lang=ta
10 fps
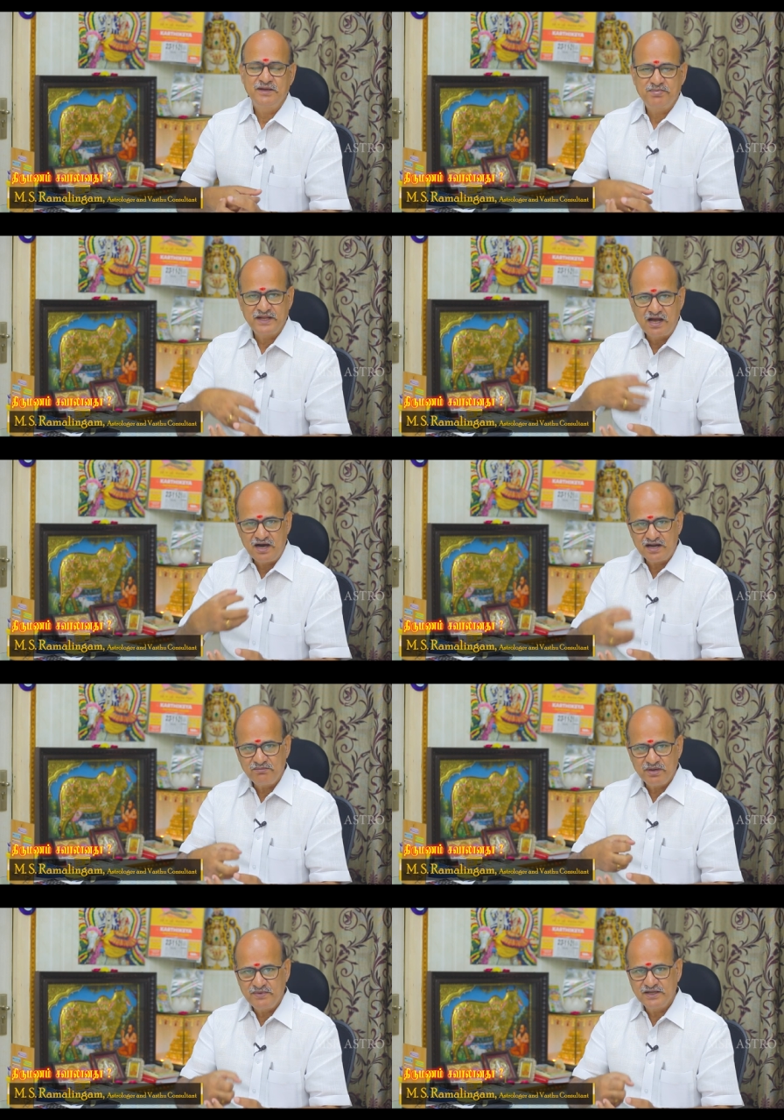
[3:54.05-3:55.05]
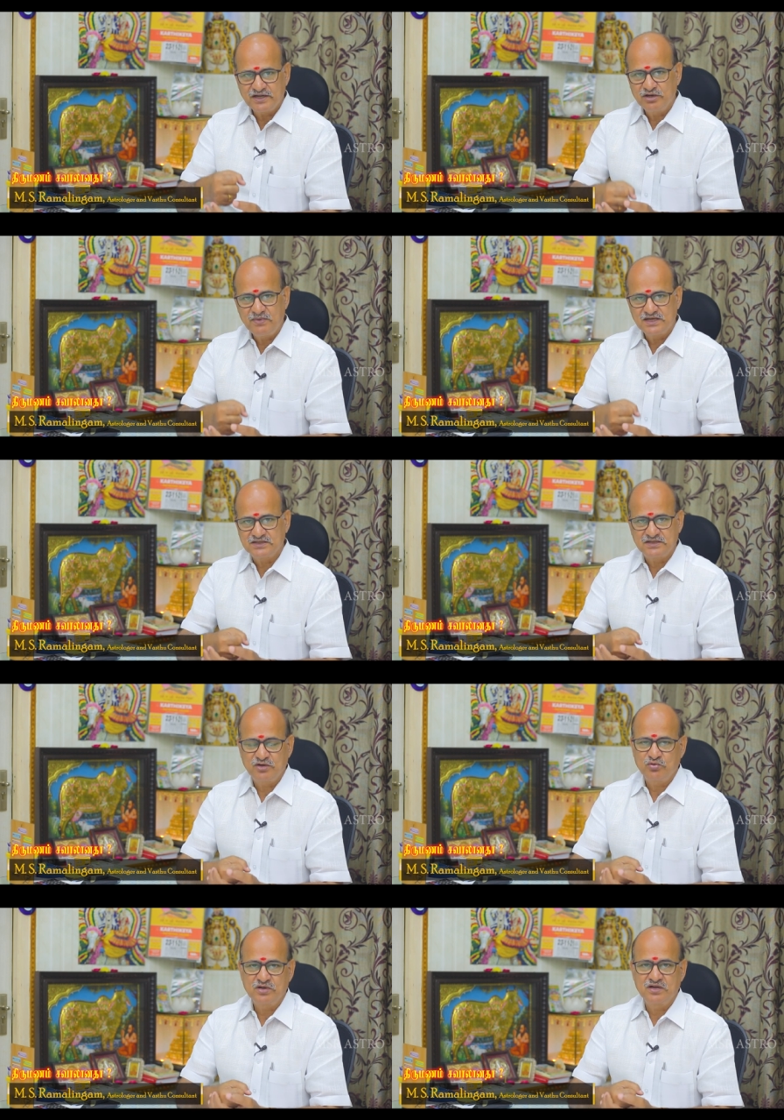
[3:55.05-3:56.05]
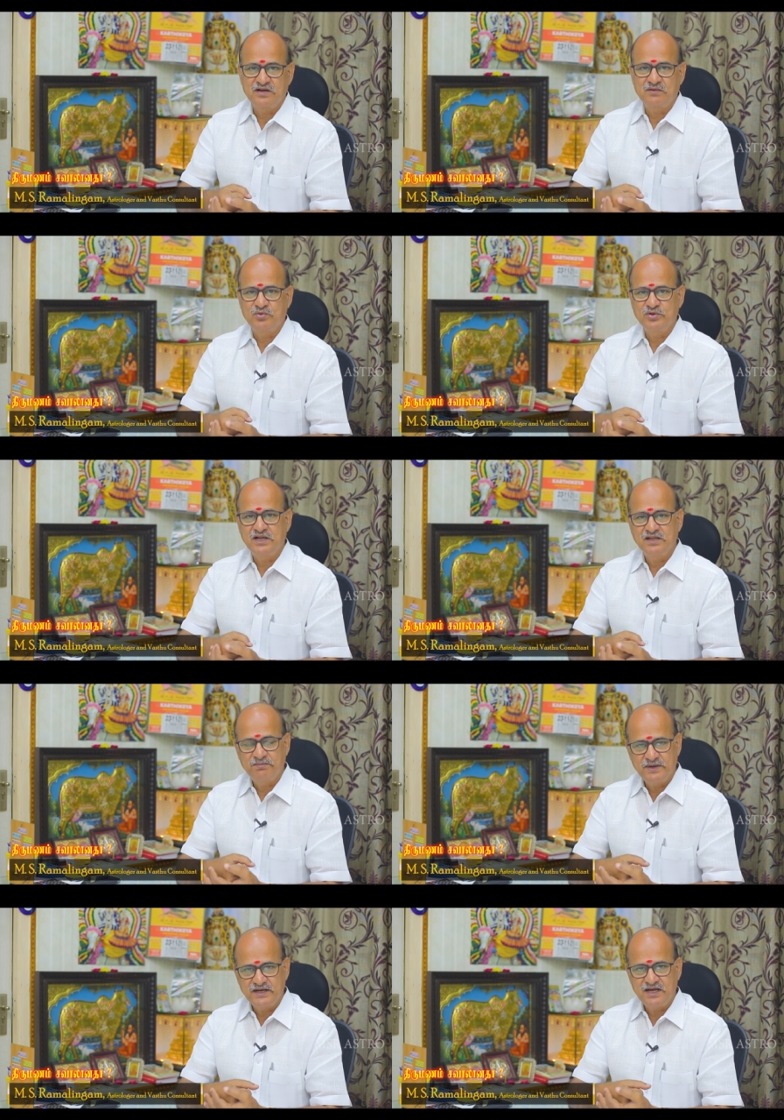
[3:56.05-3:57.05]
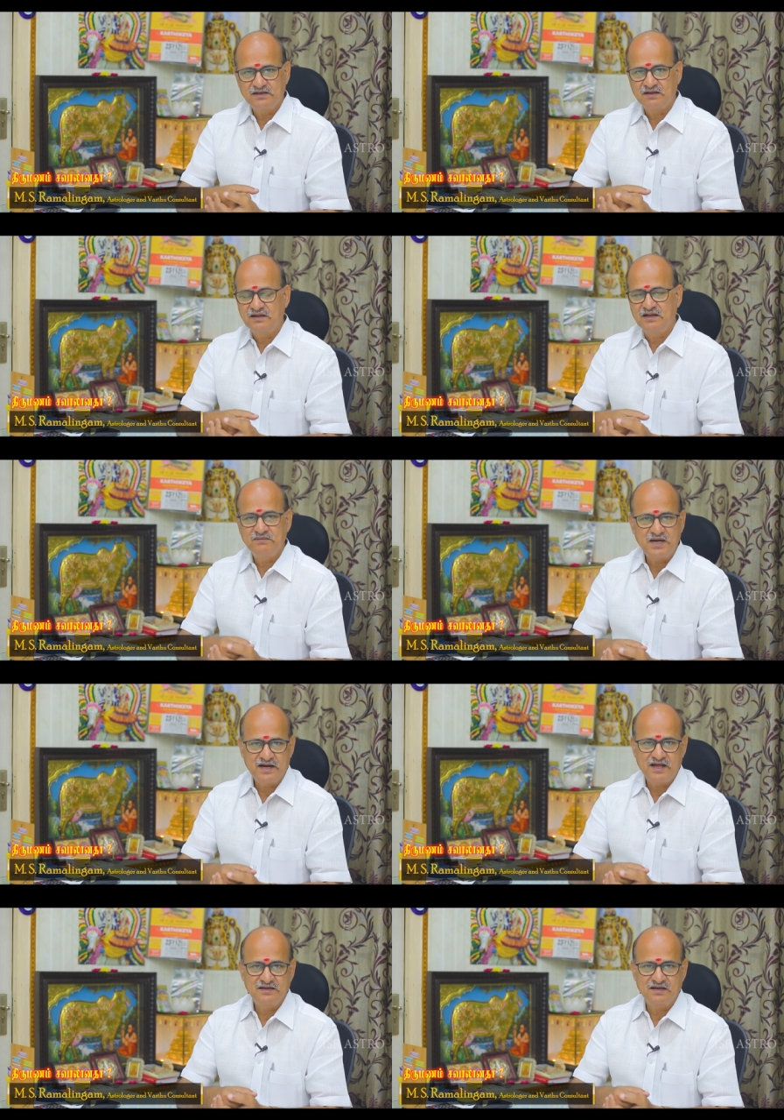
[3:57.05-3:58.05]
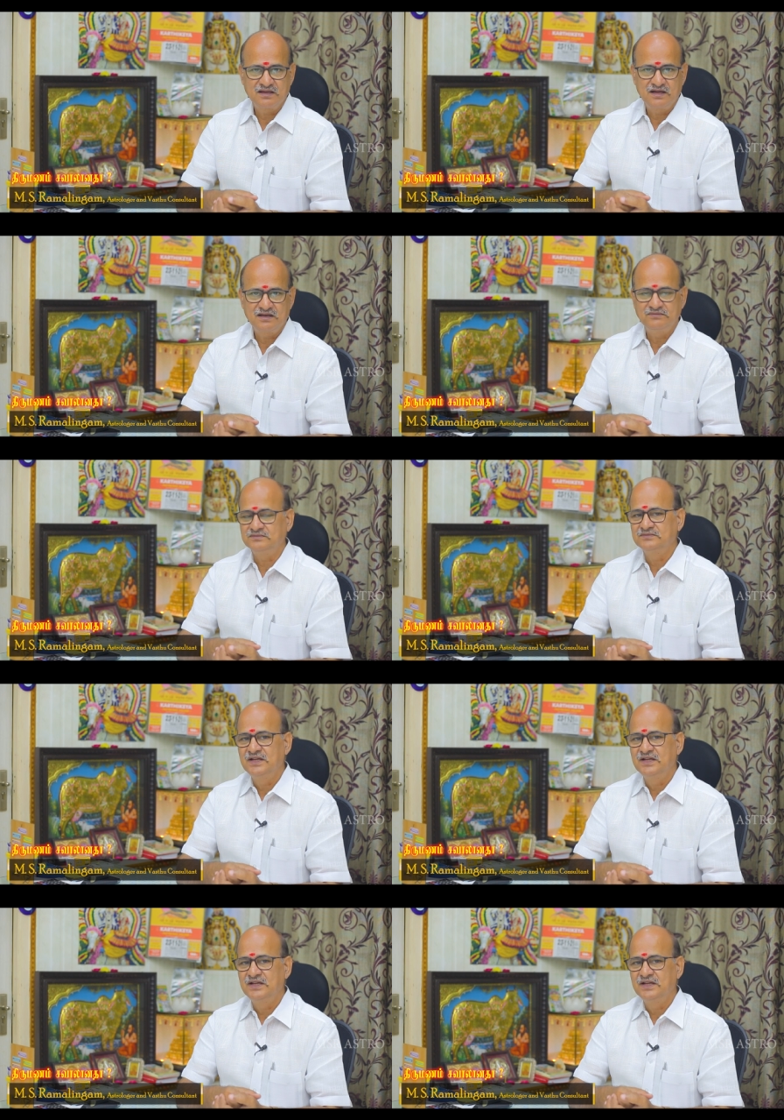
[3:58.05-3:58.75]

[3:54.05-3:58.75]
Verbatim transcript: இப்படி ஆரம்பமே தடுமாற்றத்தை கொடுக்கின்ற போது அந்த பெண்ணாக இருந்தாலும் ஆணாக இருந்தாலும்